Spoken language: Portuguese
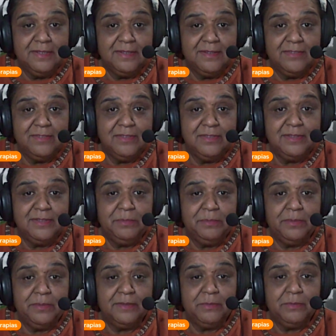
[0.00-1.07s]
a gente se
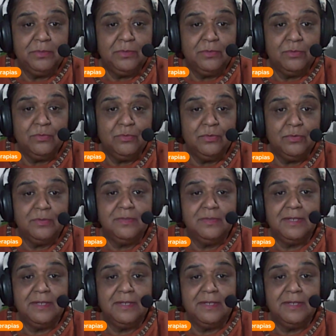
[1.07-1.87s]
importa muito com os outros e